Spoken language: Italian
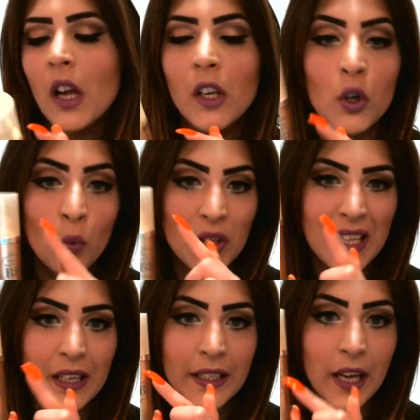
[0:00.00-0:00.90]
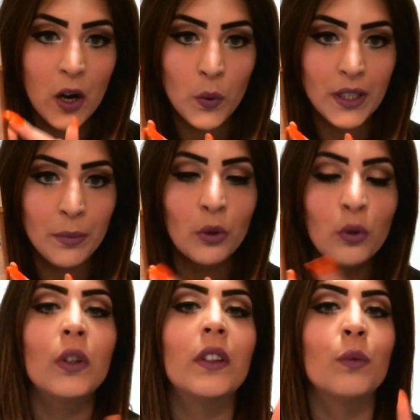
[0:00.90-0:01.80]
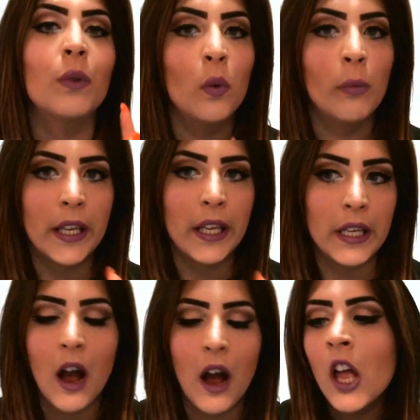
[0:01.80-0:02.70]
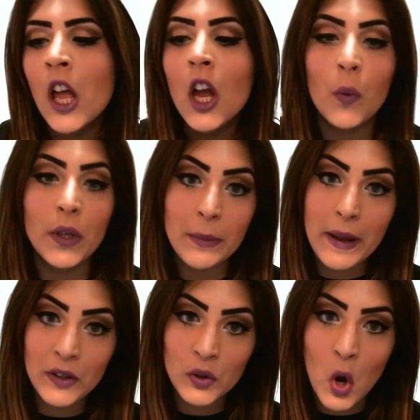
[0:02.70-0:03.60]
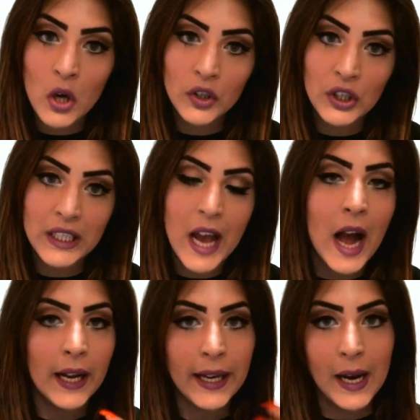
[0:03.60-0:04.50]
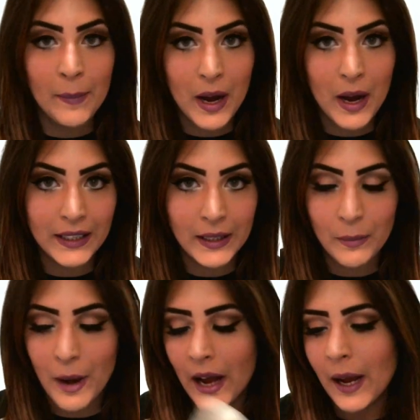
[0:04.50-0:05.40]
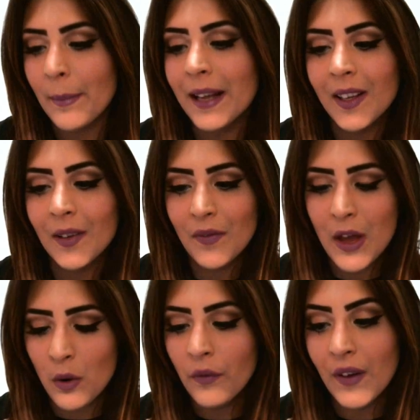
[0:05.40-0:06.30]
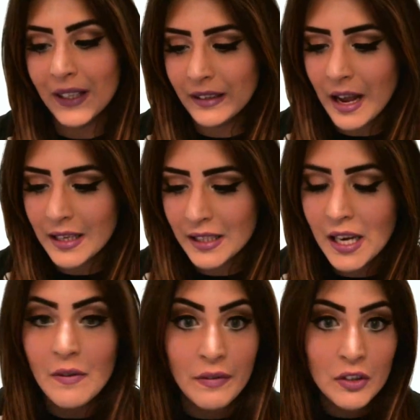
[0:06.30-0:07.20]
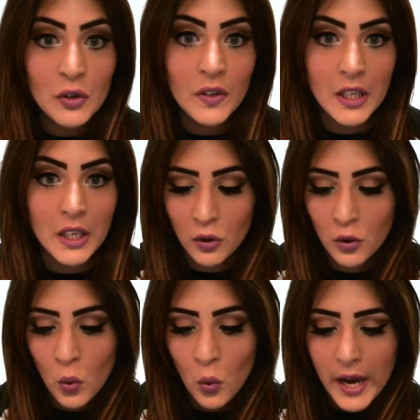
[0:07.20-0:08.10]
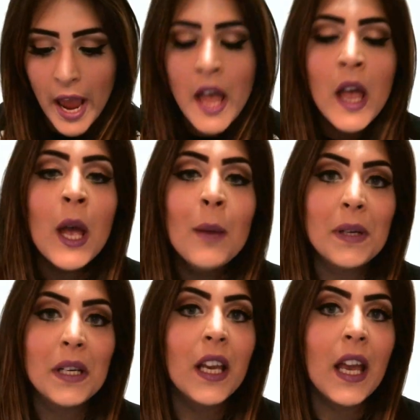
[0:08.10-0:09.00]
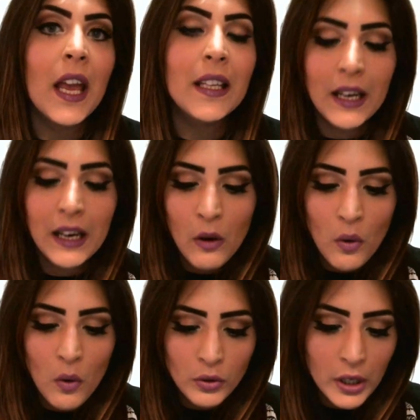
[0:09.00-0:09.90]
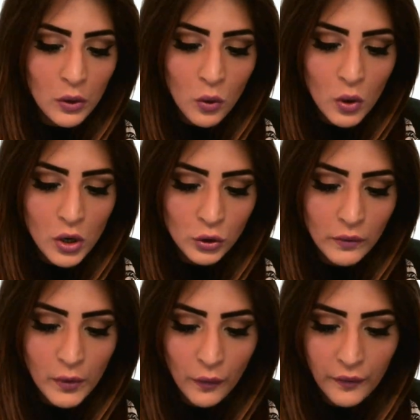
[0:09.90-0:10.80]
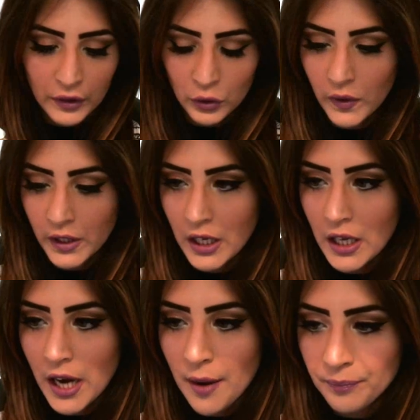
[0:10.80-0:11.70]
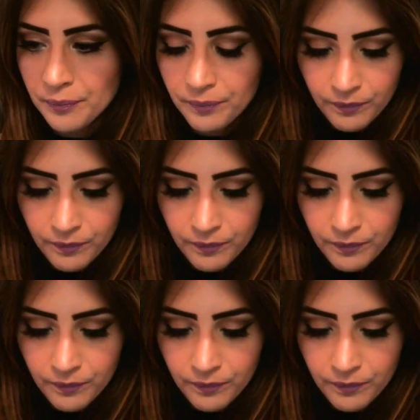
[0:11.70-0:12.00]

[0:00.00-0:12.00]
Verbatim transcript: loro, questa linea qui di prodotti una lumachina quindi penso ci sia anche la bava di lumaca ma è davvero fantastica vi faccio vedere il colore perché nell'haul non ve l'ho fatto vedere